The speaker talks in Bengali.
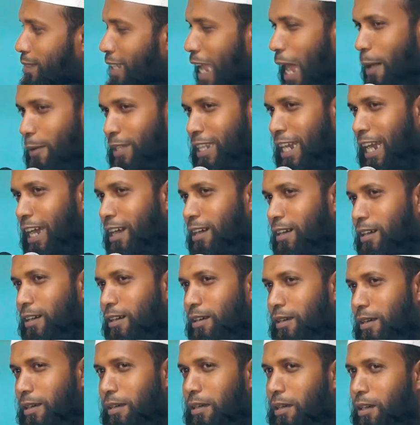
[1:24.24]
আমাদের এক
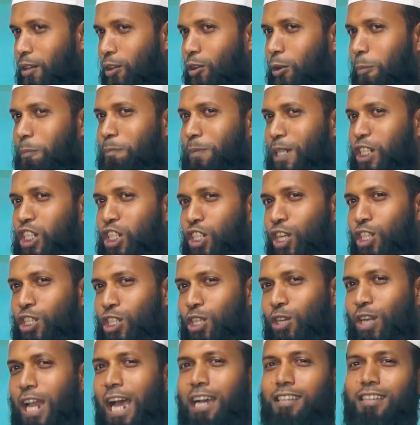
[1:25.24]
খুব
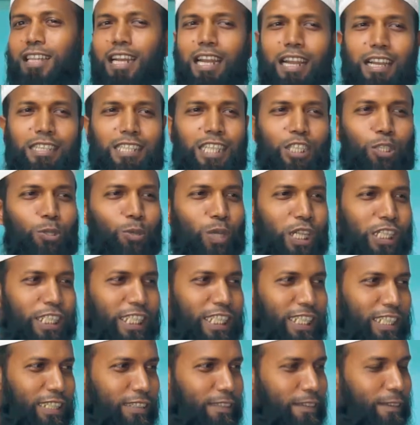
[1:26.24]
বিশ্বস্ত ডাক্তারের কাছে শুনেছি